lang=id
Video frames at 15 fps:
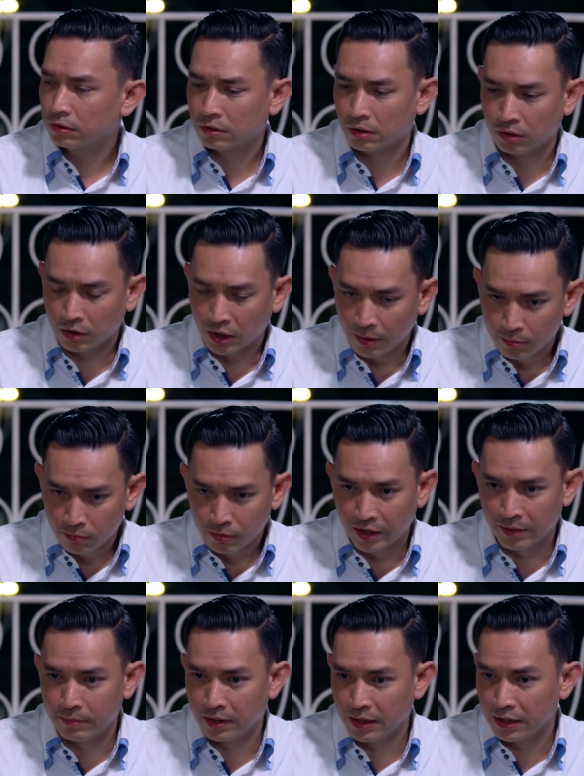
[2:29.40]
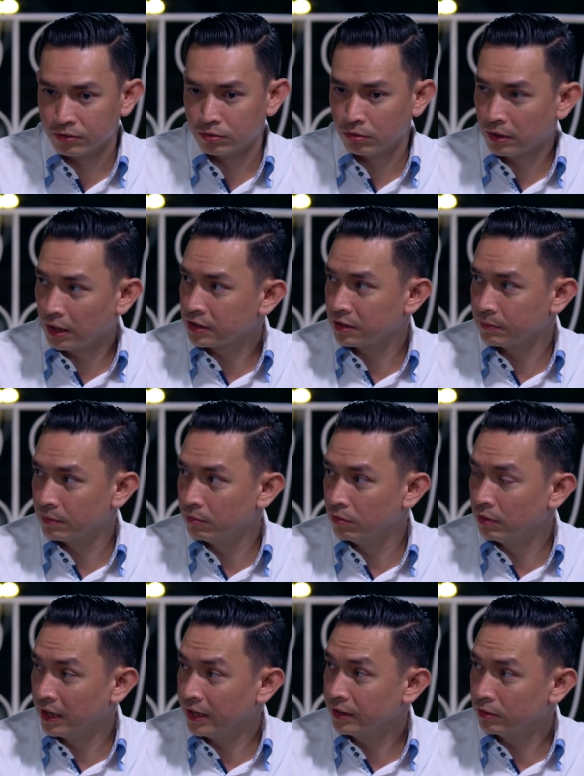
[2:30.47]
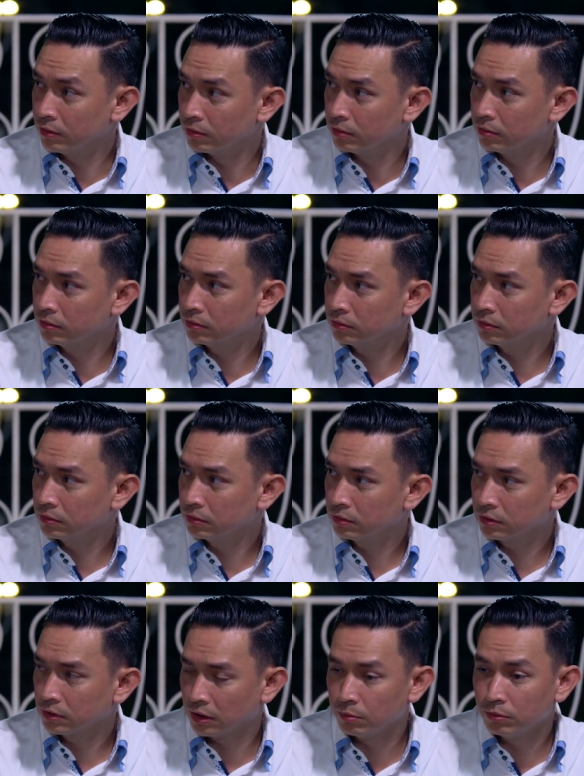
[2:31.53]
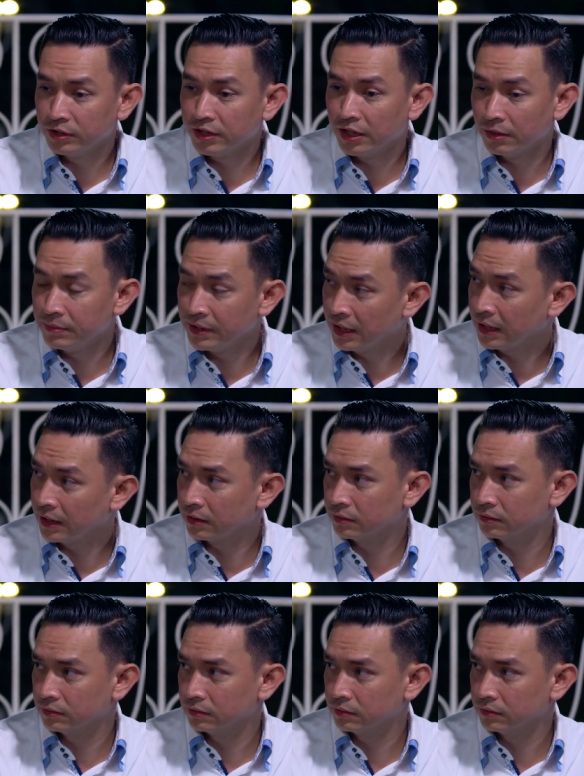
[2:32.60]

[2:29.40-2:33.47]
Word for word: Kalau kamu emang gak suka sama bunga itu, kamu tinggal bilang.